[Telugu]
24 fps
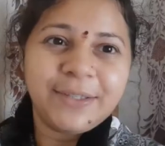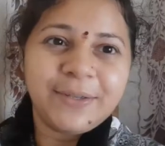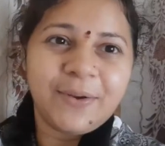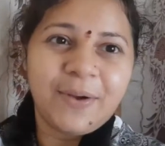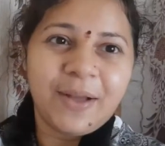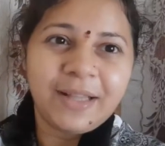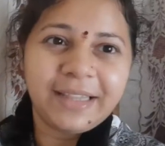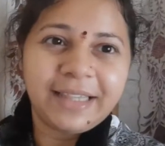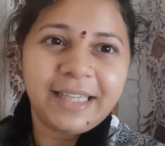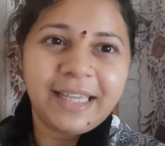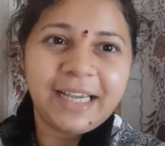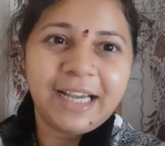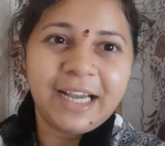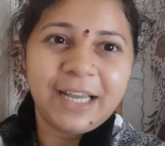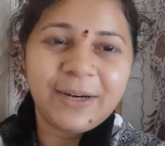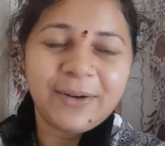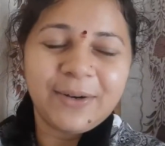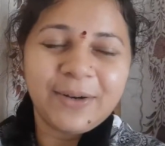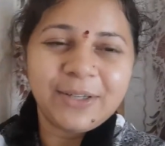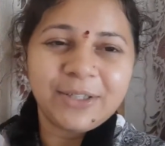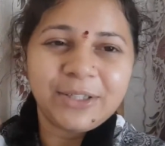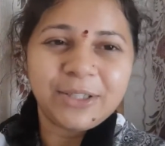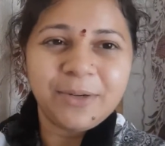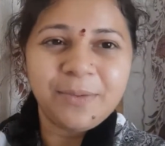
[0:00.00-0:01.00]
సో అత్తయ్య గారి
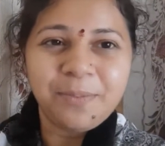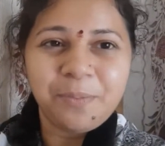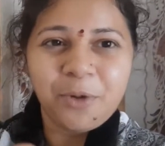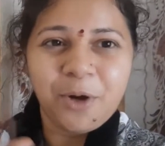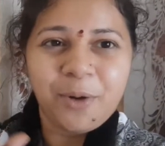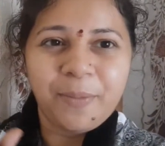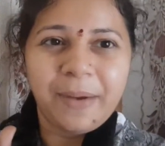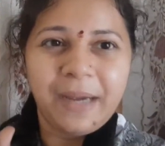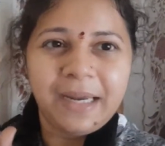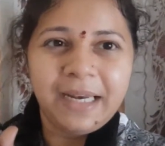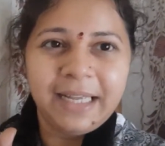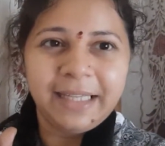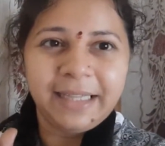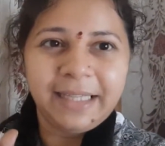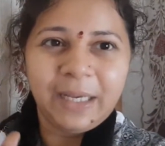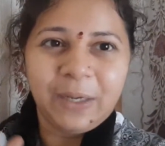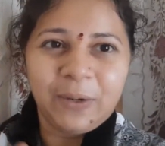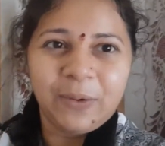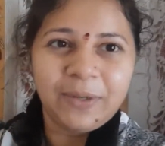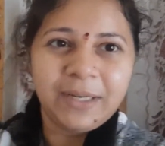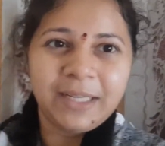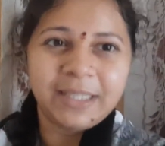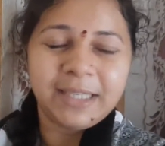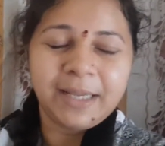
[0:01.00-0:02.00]
కోసం మొబైల్ అయితే
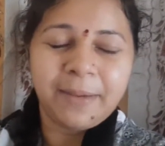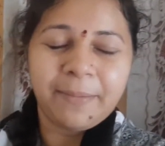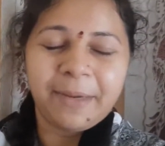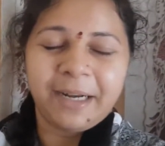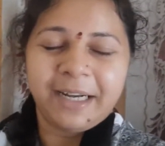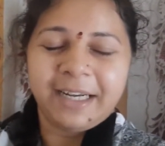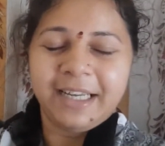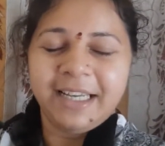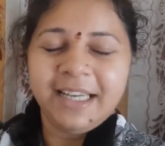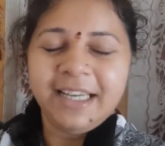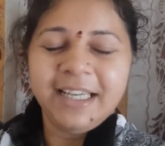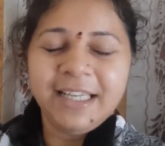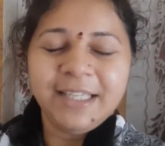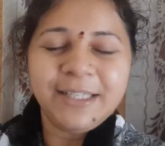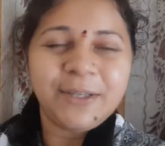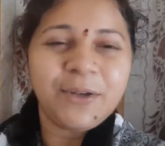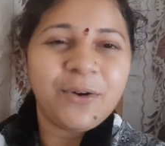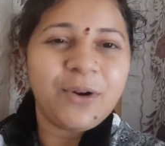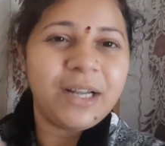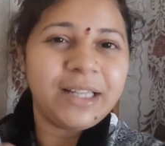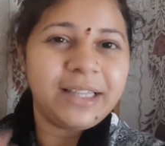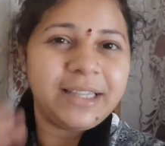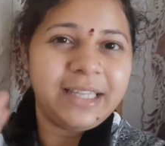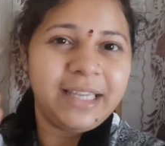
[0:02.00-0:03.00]
కొనేసామండి సో
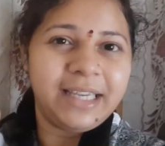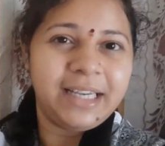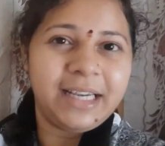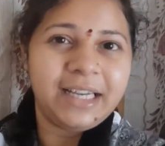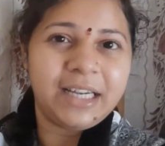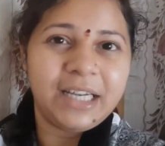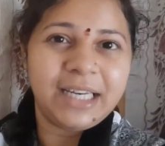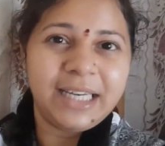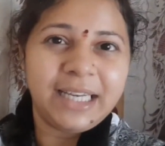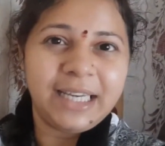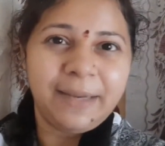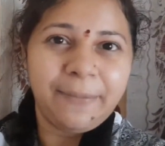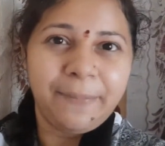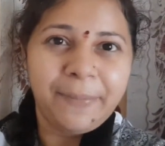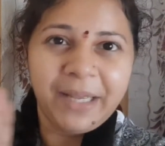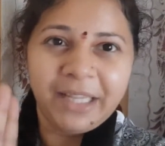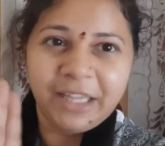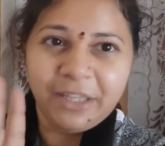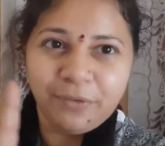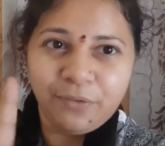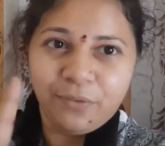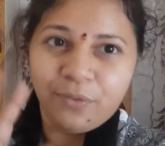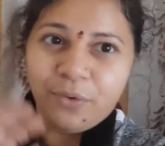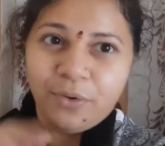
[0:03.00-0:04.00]
అత్తయ్య గారికి
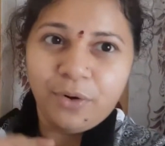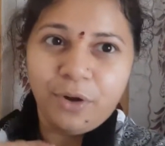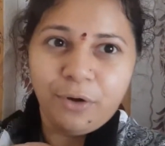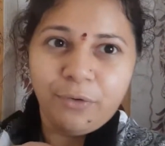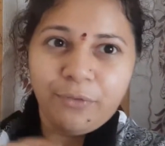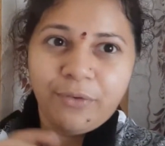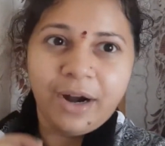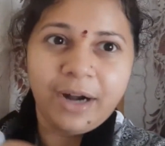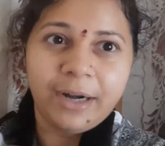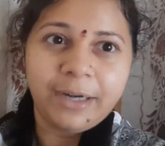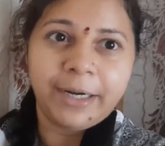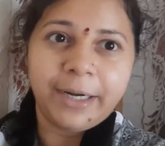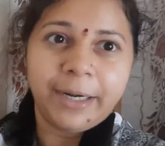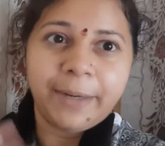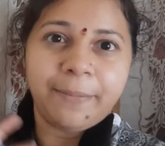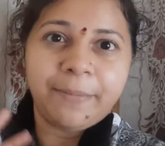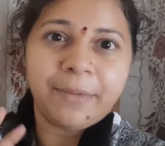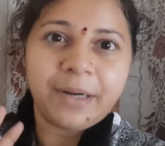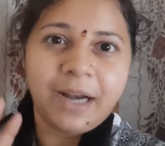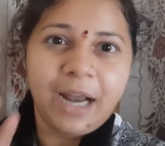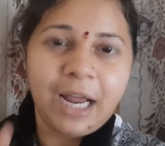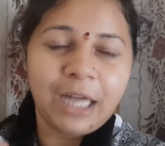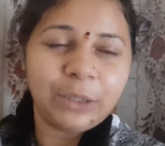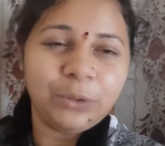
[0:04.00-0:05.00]
పెద్ద ఫోన్లు వాడడం
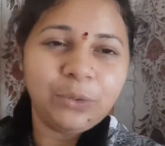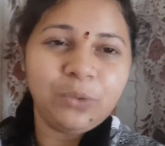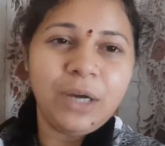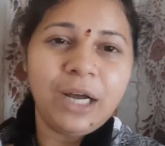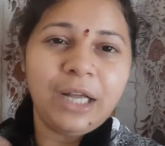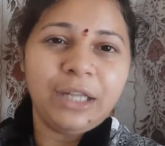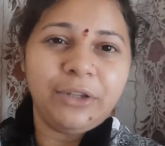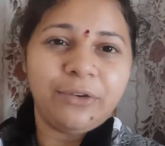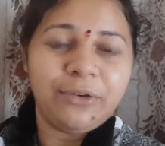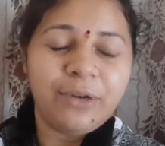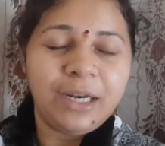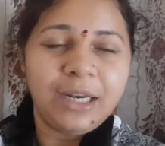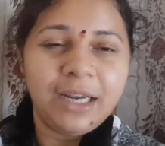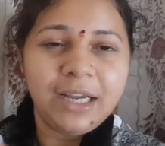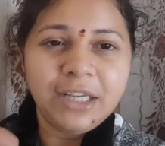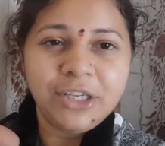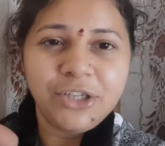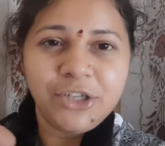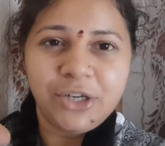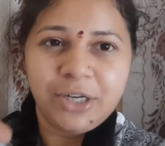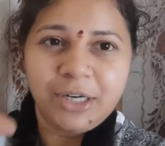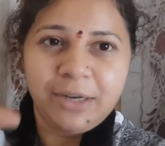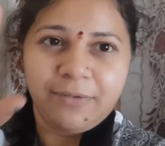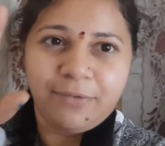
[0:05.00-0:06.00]
రాదు అందువల్ల
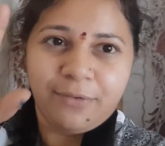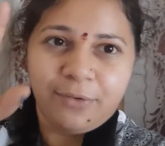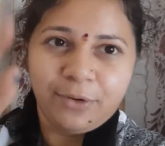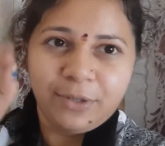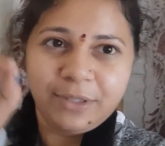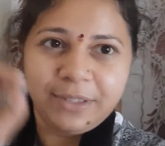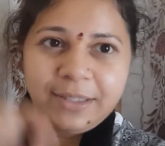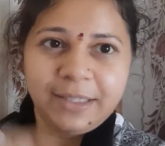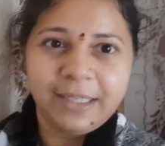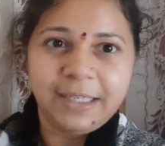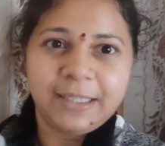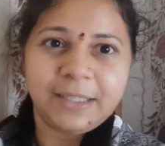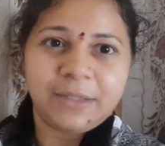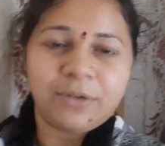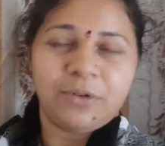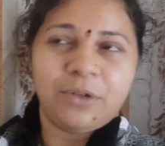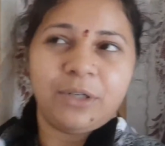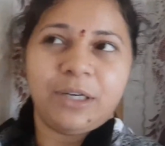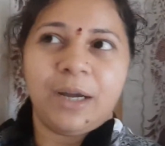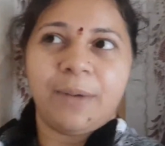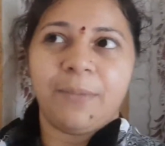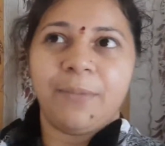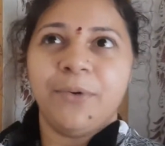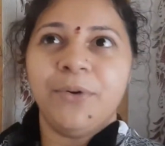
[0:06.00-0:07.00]
చిన్న ఫోన్స్
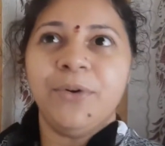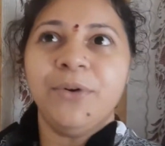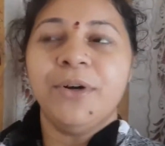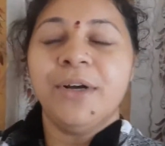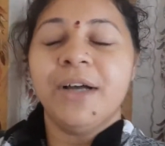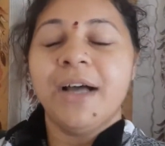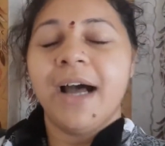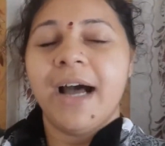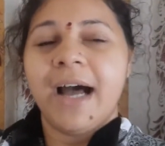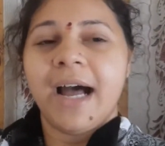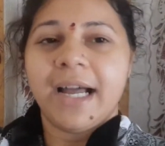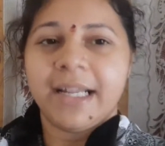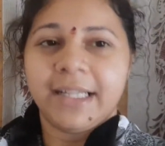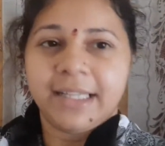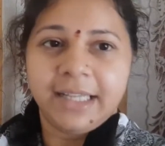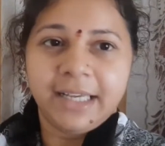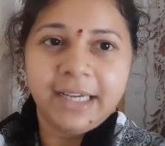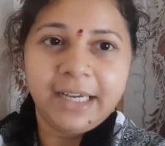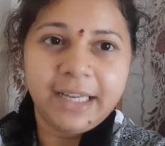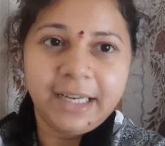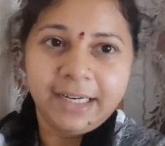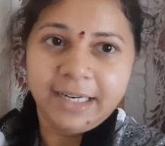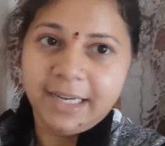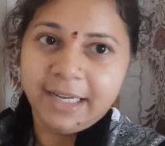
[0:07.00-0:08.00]
తీసుకున్నాము అత్తయ్య
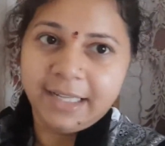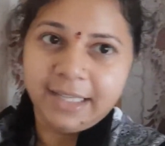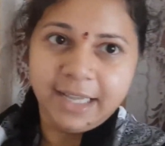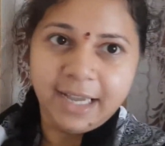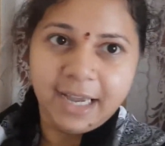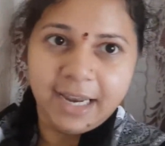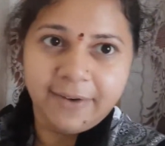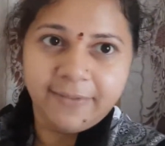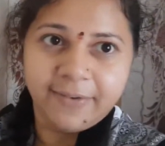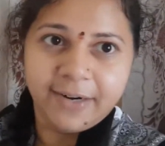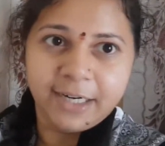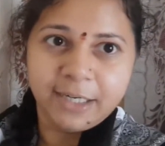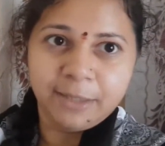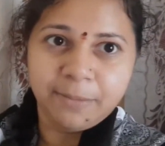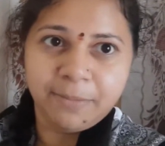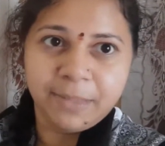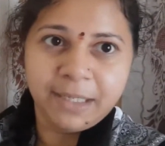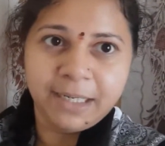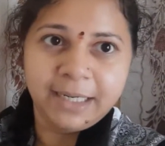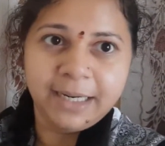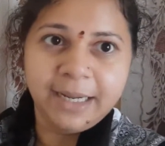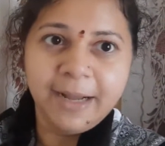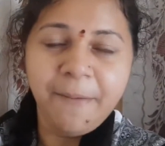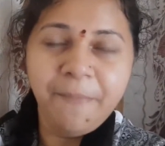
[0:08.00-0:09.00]
గారికి అదే అలవాటు
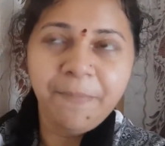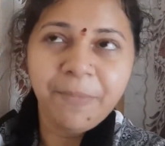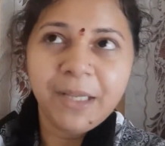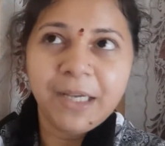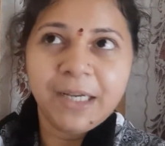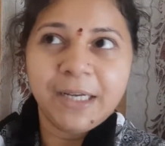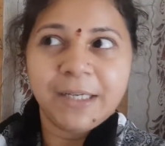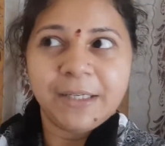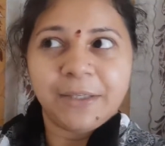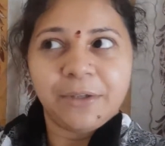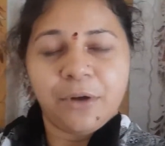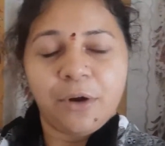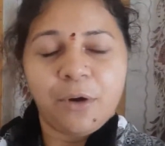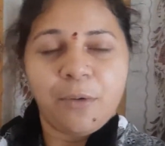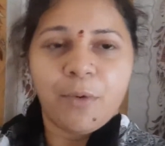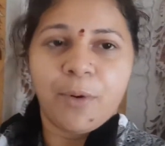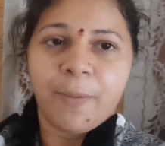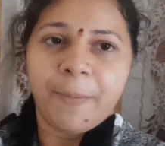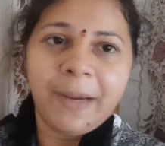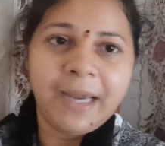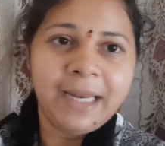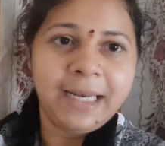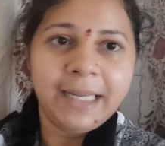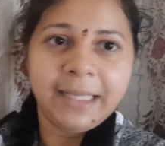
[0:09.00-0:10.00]
అనమాట సో
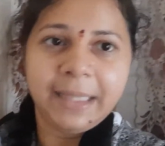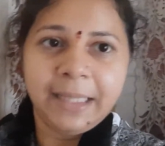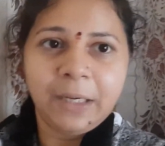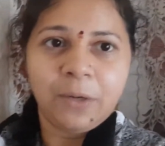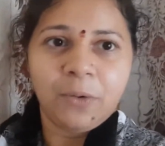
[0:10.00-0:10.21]
మొబైల్ అయితే